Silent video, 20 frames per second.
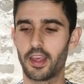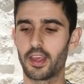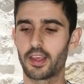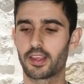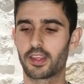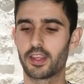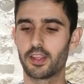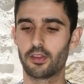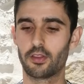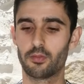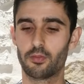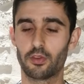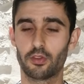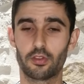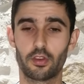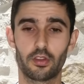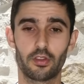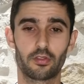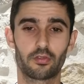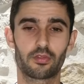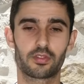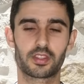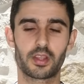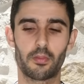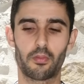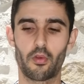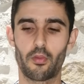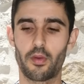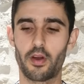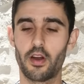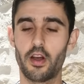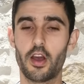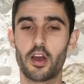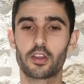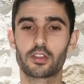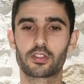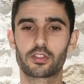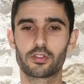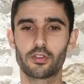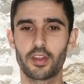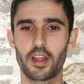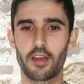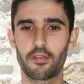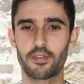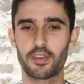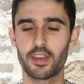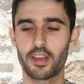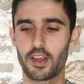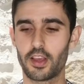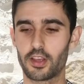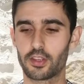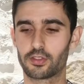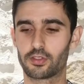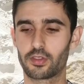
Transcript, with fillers: et qui me donne tout simplement son avis